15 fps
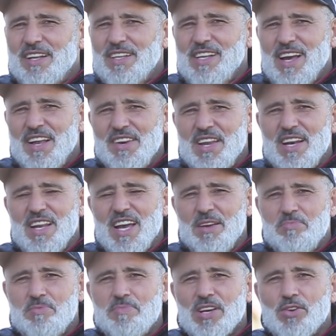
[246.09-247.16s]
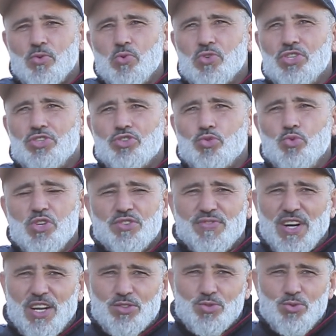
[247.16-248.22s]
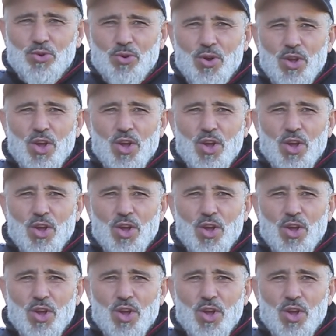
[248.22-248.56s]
لان اللاعب ملي ما كيكونش تشويش في راسو